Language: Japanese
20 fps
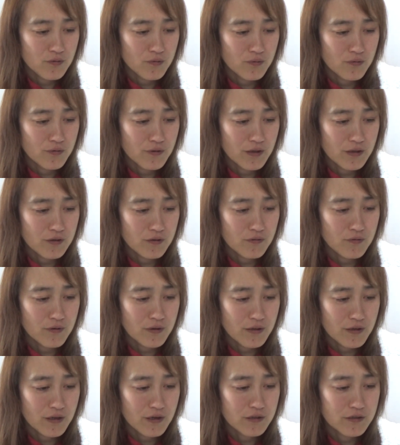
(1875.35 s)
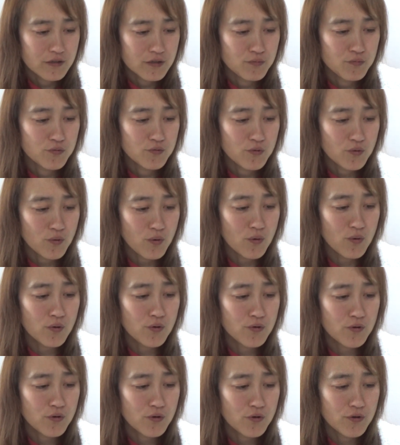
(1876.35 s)
となんていうのかな自分の
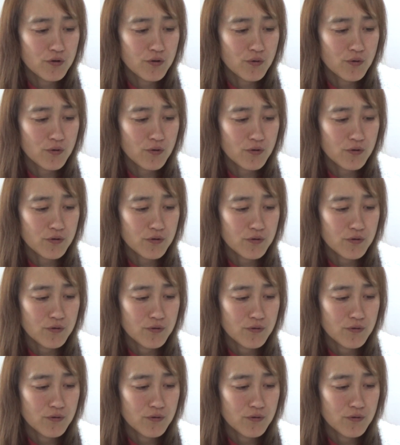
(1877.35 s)
心のよりどころ、